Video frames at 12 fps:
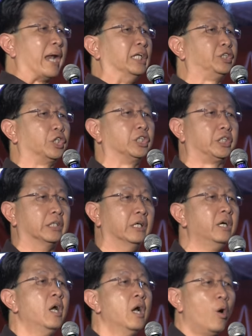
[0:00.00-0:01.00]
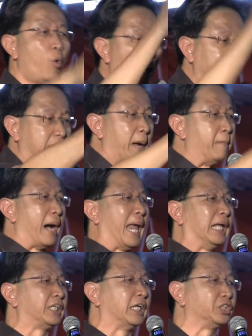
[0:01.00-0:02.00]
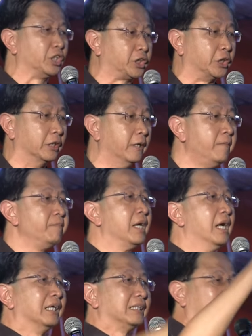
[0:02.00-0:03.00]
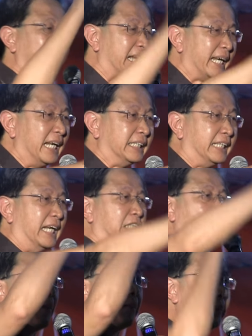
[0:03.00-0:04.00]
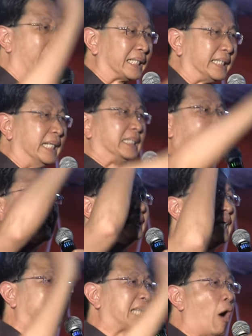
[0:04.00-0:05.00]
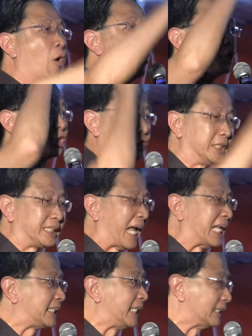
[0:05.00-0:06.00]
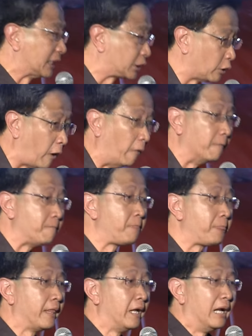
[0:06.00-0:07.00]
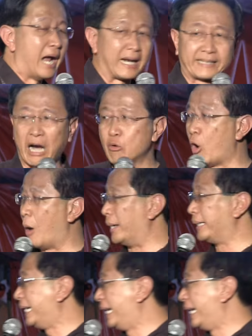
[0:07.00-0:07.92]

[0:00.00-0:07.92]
华人支持、获得马来人支持，他的议席从八席增加到十三席的时候，他跟我